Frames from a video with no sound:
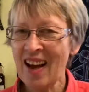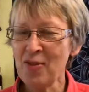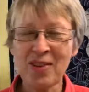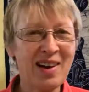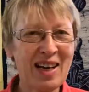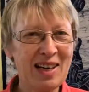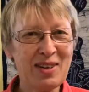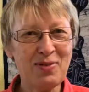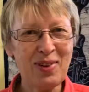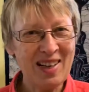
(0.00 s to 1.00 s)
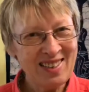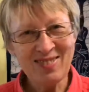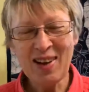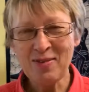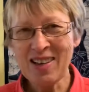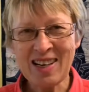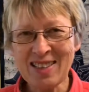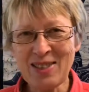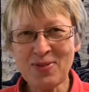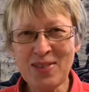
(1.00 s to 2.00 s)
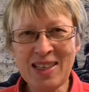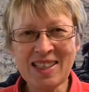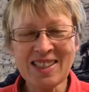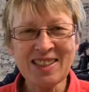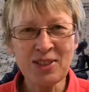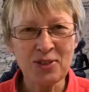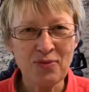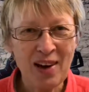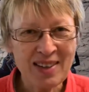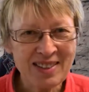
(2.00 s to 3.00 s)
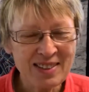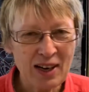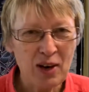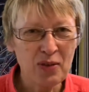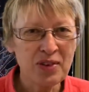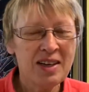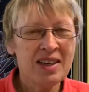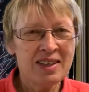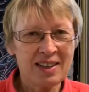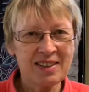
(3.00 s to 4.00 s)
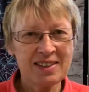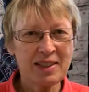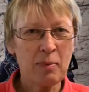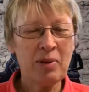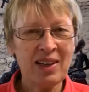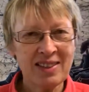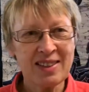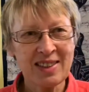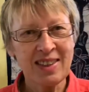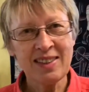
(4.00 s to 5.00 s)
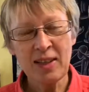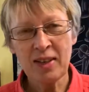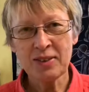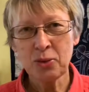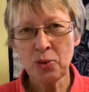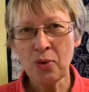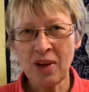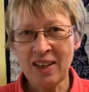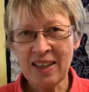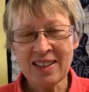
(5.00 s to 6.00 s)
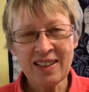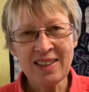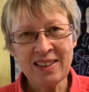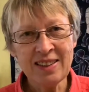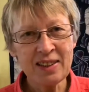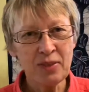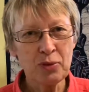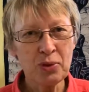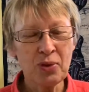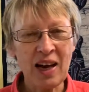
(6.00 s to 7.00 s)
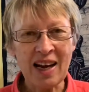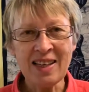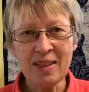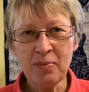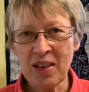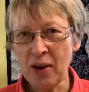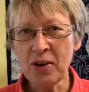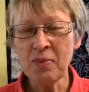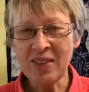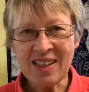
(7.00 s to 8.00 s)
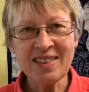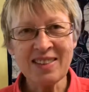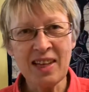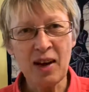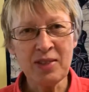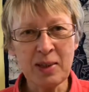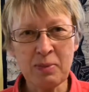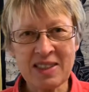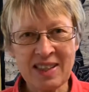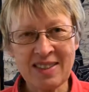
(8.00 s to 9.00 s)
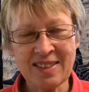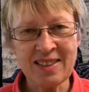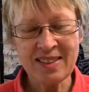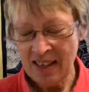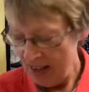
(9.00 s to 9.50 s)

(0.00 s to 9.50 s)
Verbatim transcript: Auf gar keinen Fall. Wir haben ja ganz viele, die schon warten drauf, dass der Platz, den der Togo-Kalender in ihrer Wohnung einnimmt, auch im nächsten Jahr wieder besetzt ist.